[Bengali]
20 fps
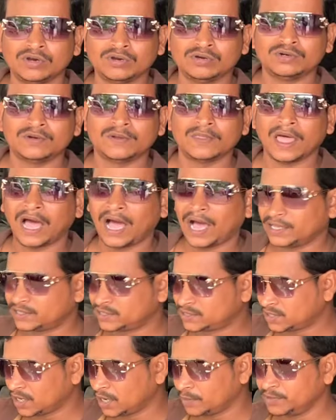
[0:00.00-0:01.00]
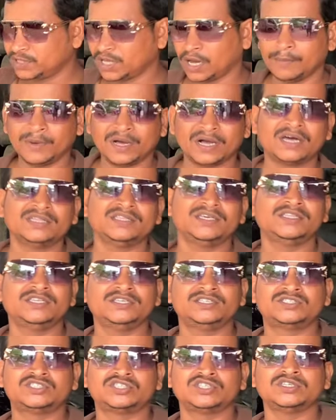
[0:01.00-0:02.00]
শুনুন আজকে আমি ধামাকা দিয়ে
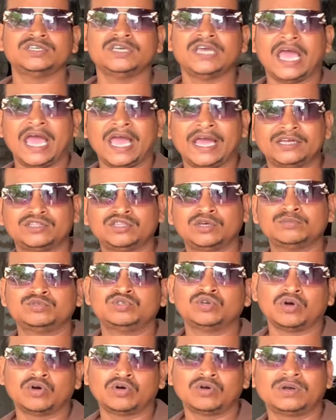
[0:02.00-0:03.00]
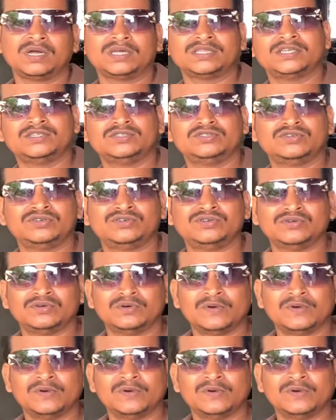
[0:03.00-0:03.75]
দিচ্ছি একদম জগন্নাথের জন্য